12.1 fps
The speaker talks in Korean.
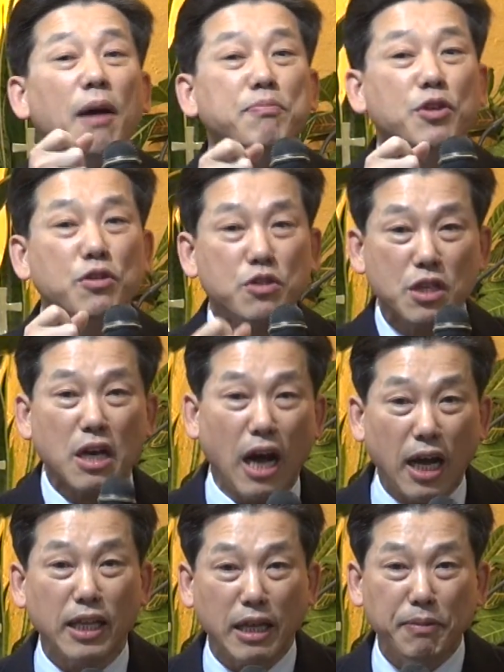합쳐져서
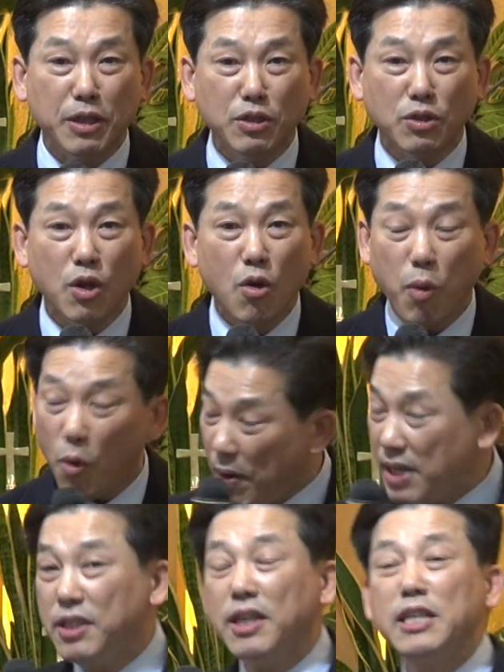가게 되면
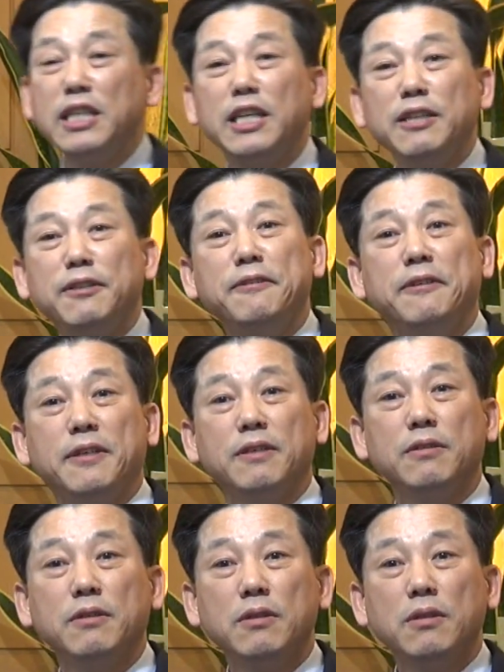폭발적인 일이 있는 거예요.